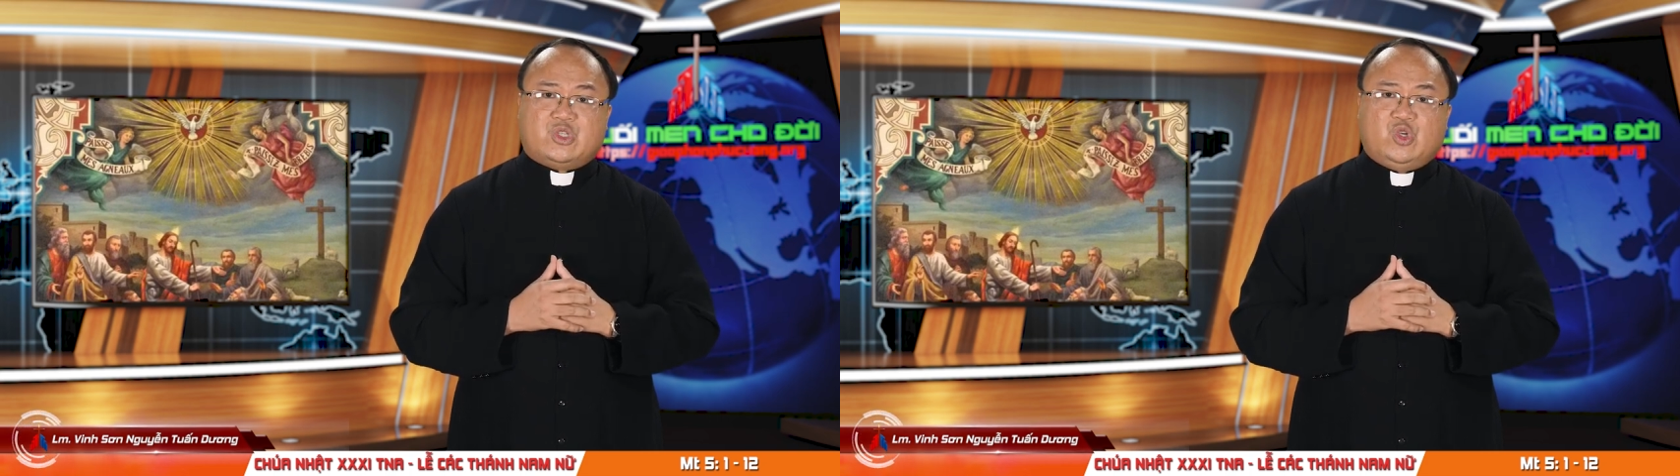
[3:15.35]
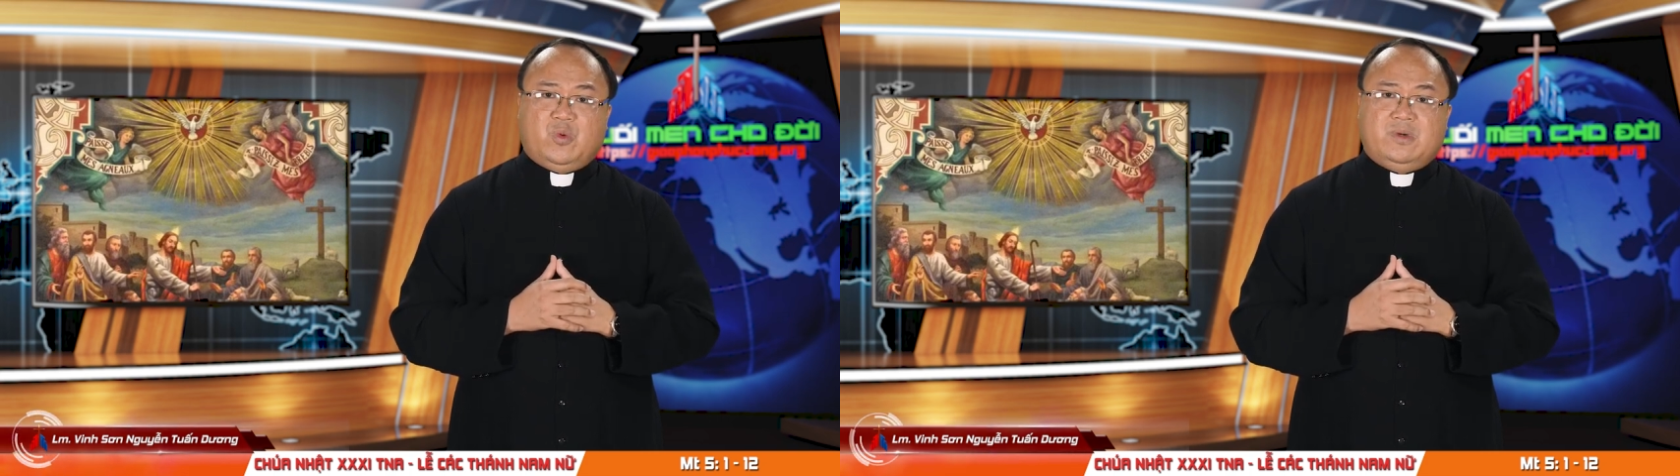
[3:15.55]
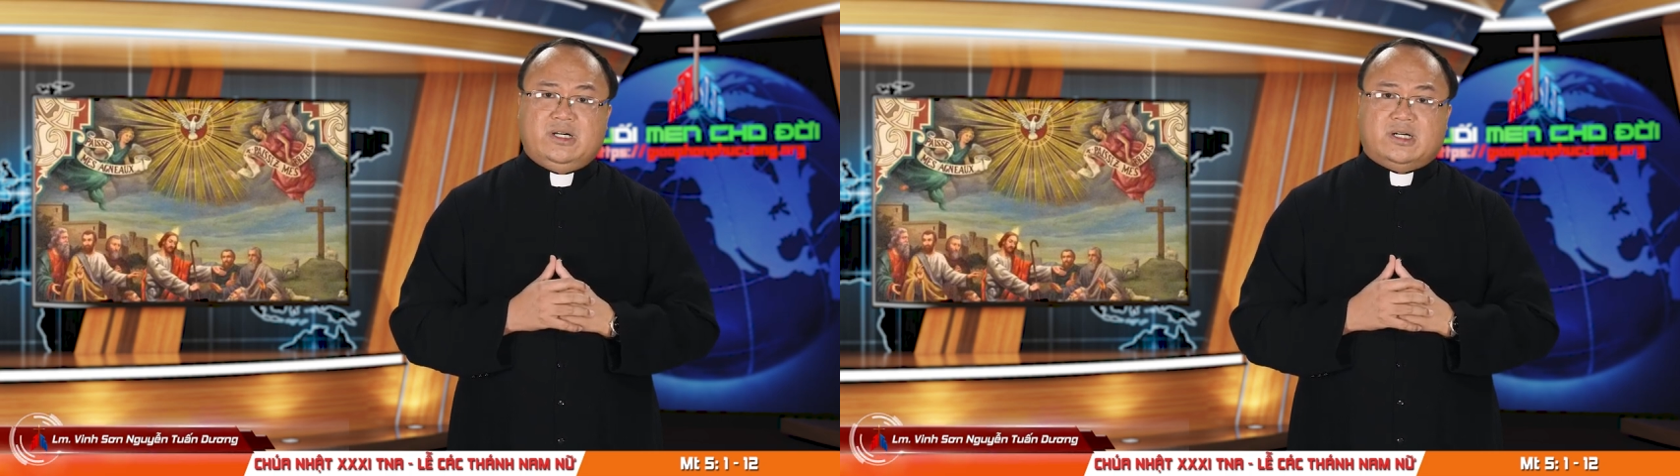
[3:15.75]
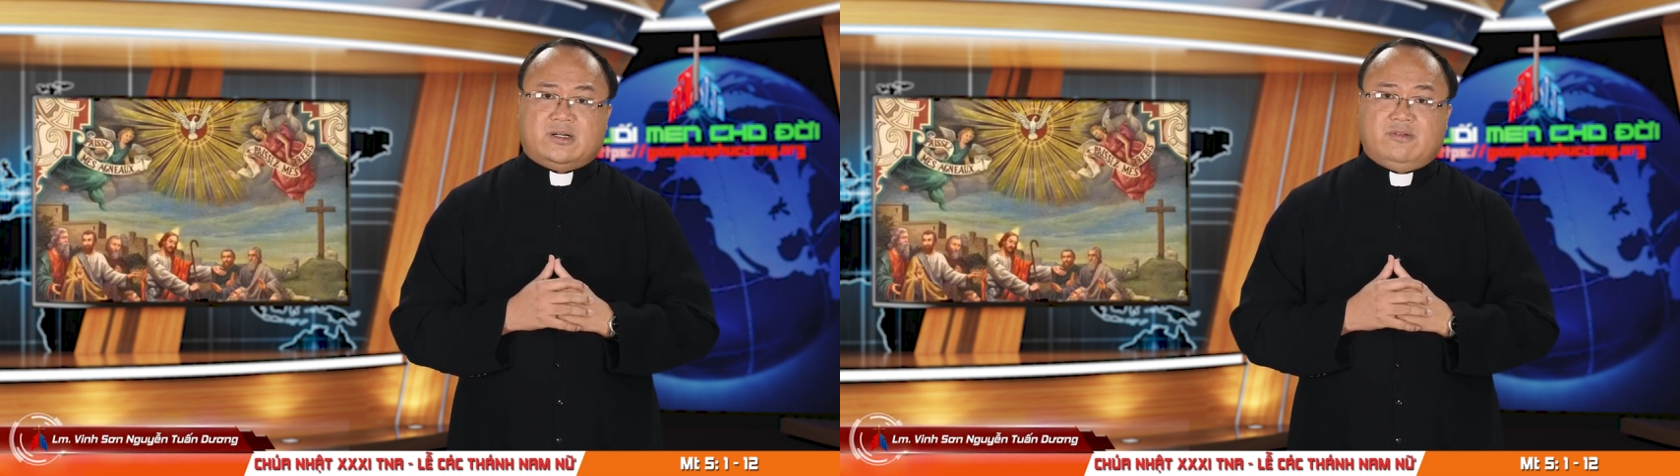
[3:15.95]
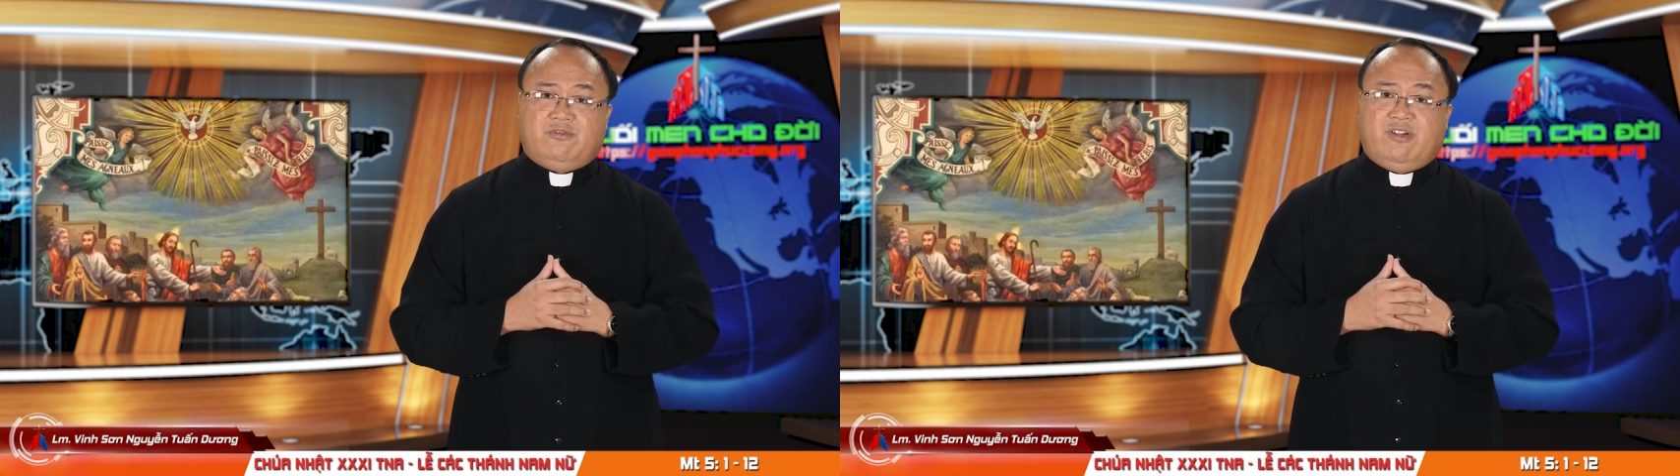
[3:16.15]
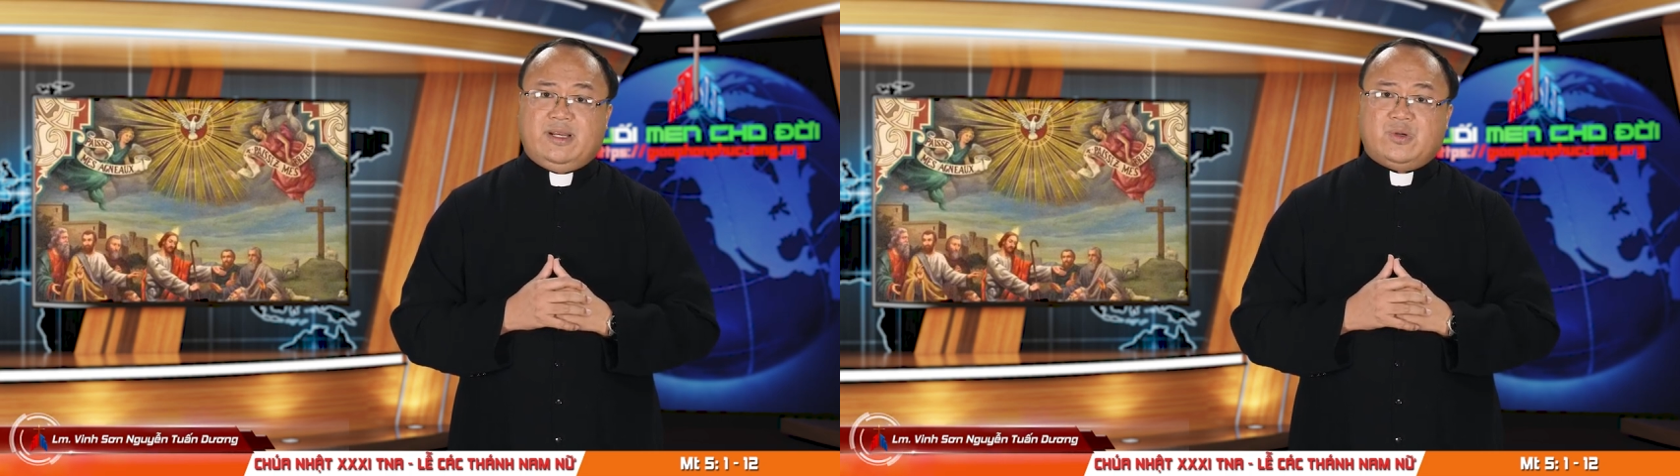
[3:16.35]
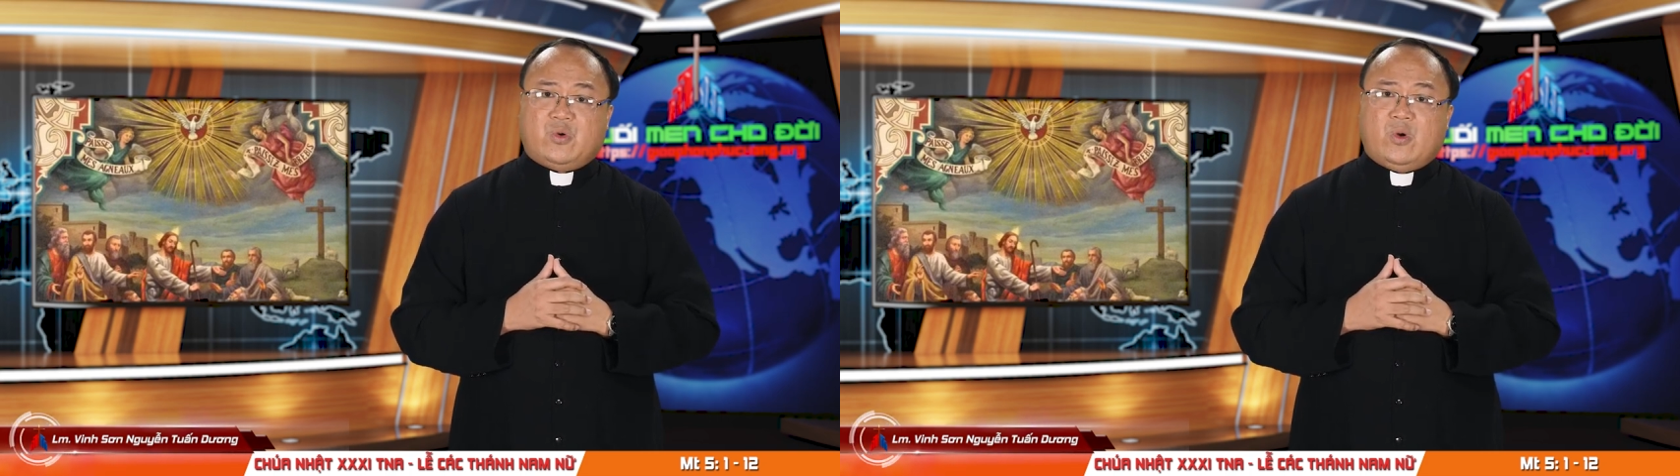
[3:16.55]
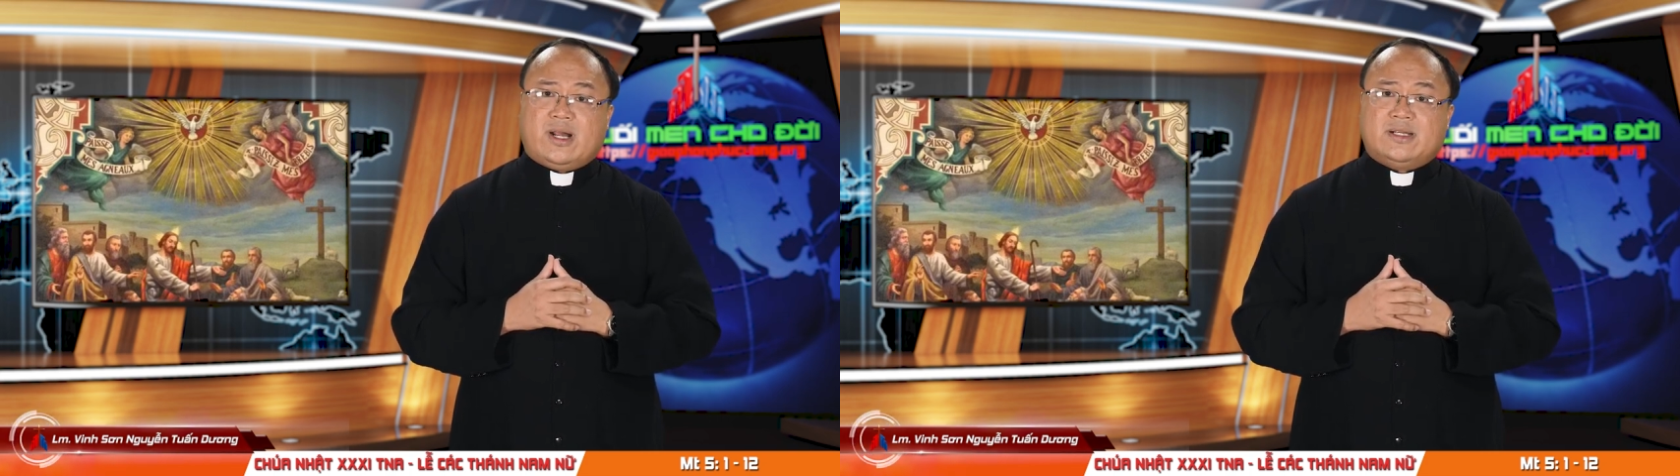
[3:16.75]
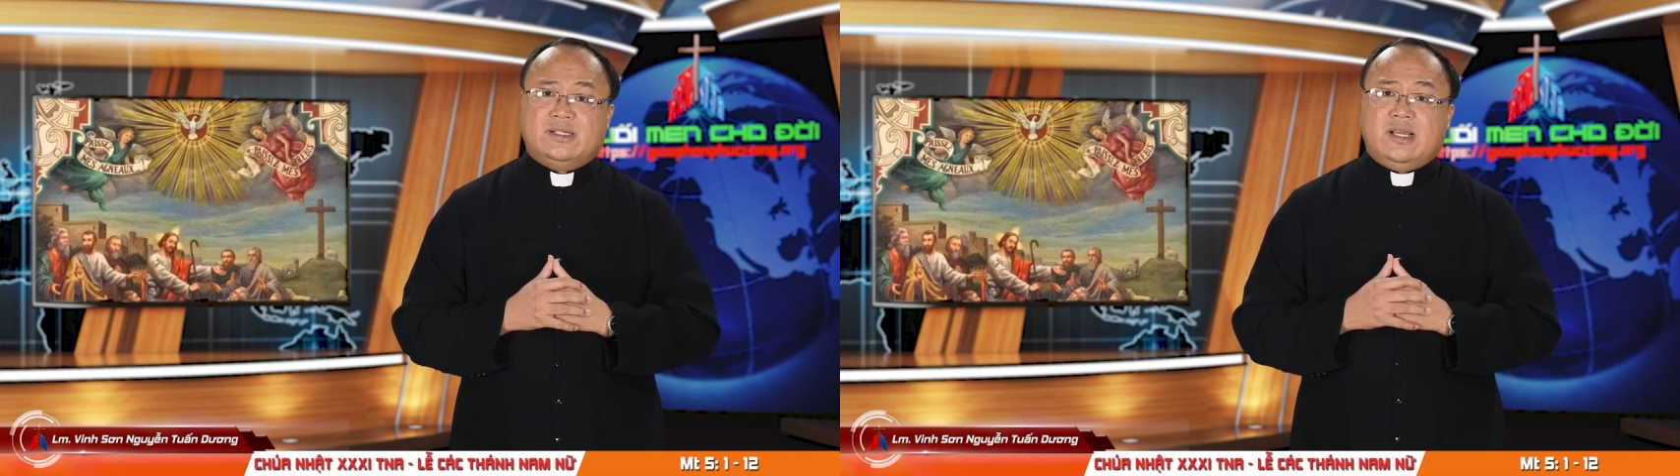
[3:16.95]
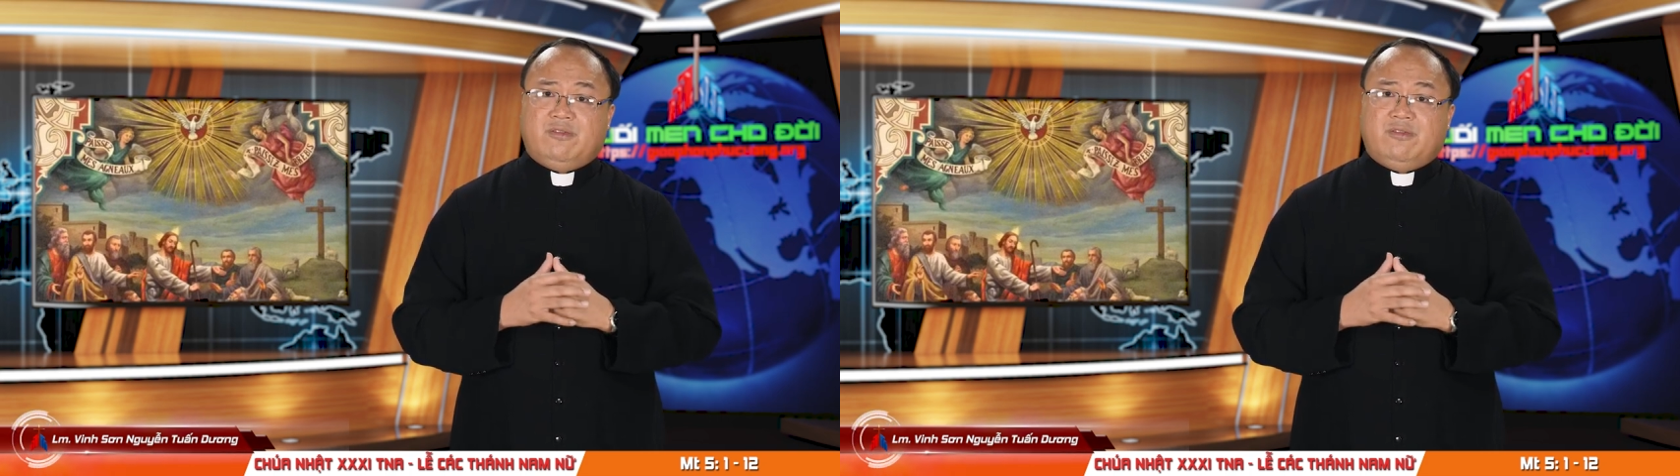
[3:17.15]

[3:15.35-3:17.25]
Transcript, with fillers: chung hưởng vinh quang